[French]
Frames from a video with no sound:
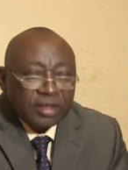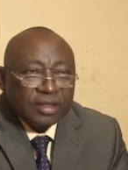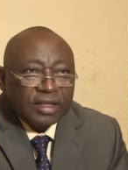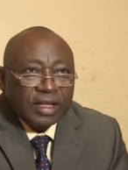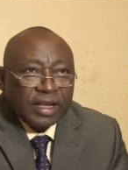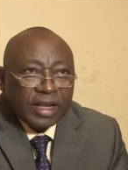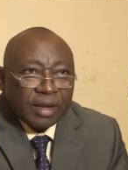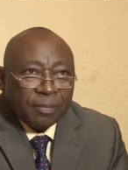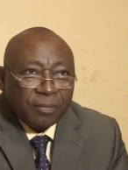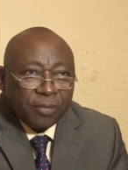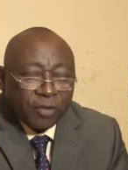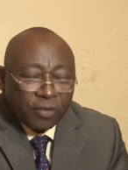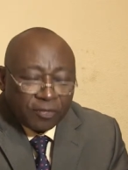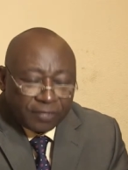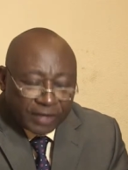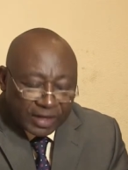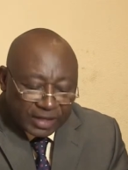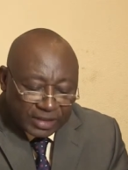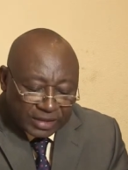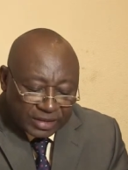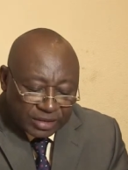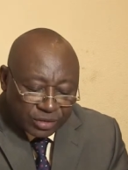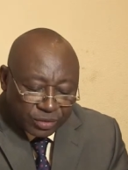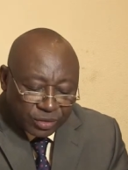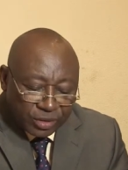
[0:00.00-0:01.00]
de la
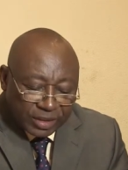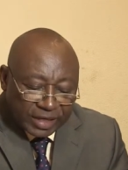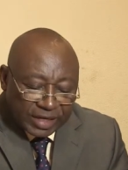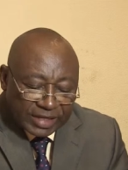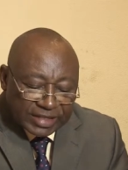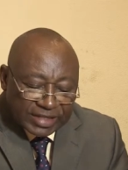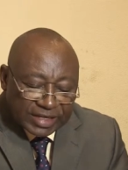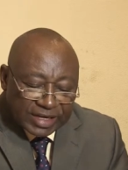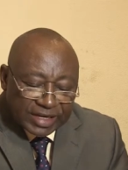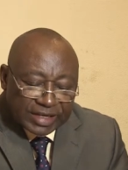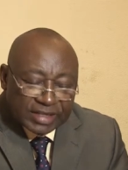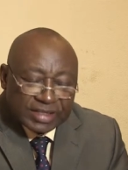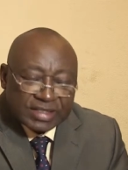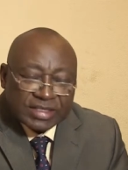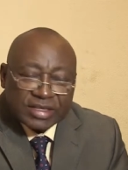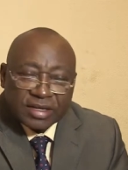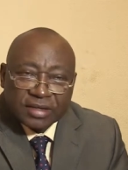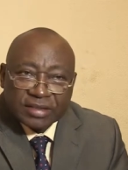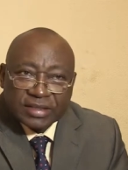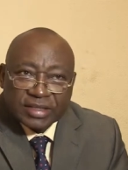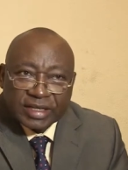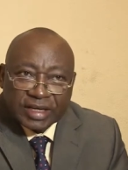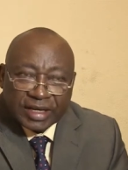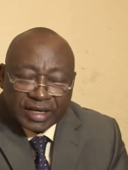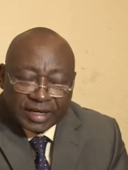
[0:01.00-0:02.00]
province du Kassai
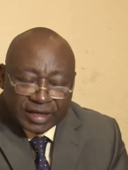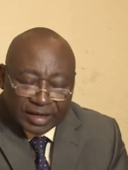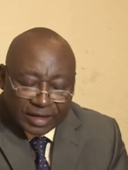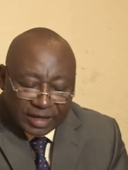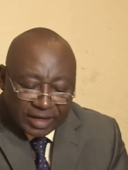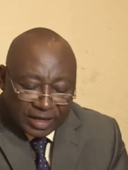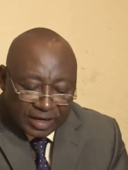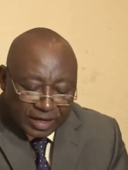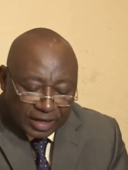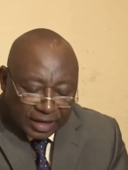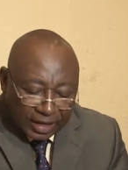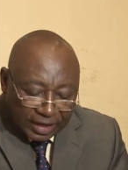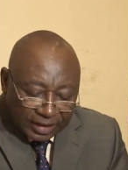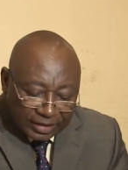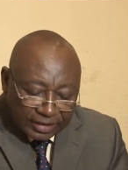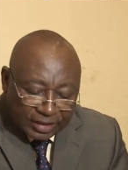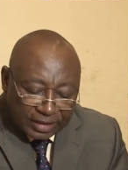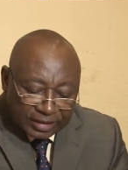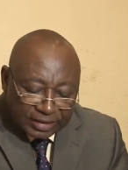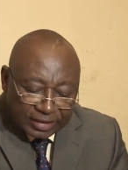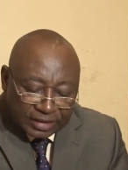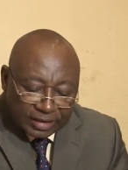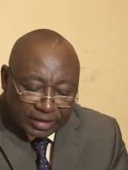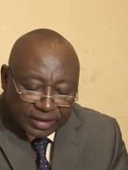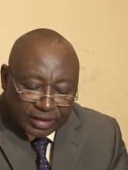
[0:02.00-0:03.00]
central à
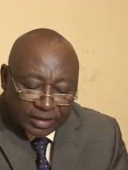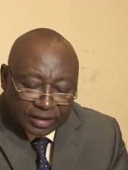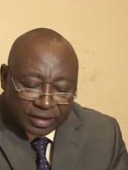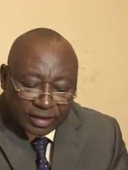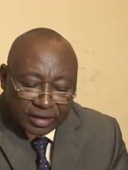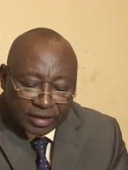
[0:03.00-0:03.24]
dater